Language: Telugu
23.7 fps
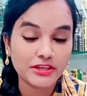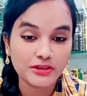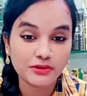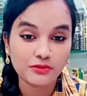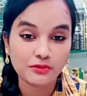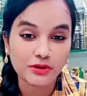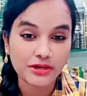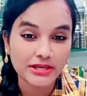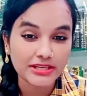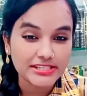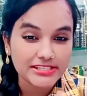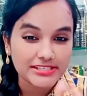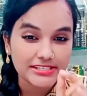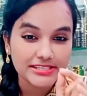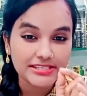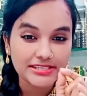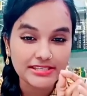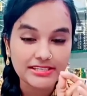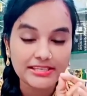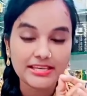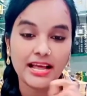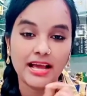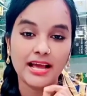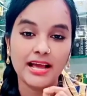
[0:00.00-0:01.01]
నేను ఒక
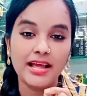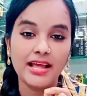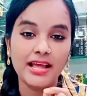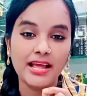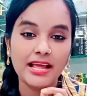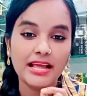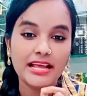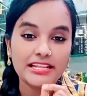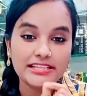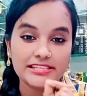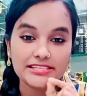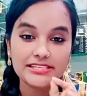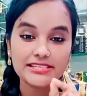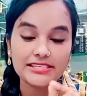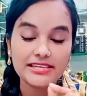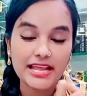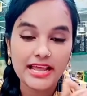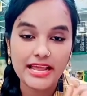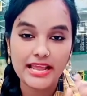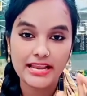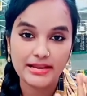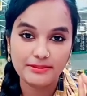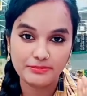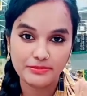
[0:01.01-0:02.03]
చిన్న చిన్న
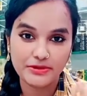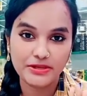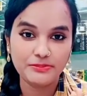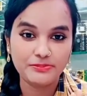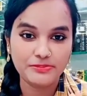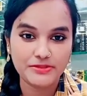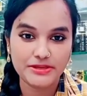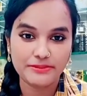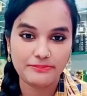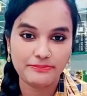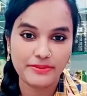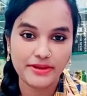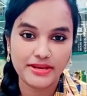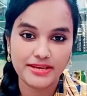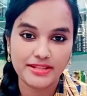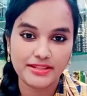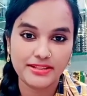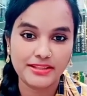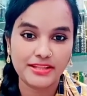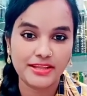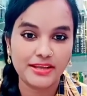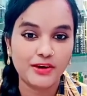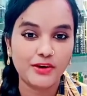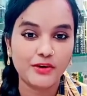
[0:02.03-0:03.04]
హెల్త్ టిప్ చెప్పాను
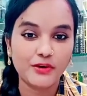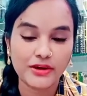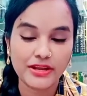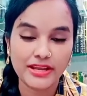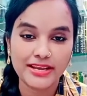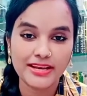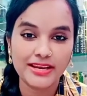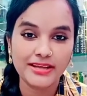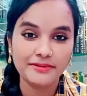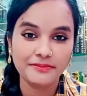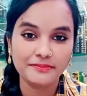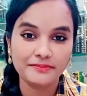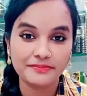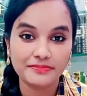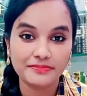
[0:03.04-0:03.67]
అంతే ఓకేనా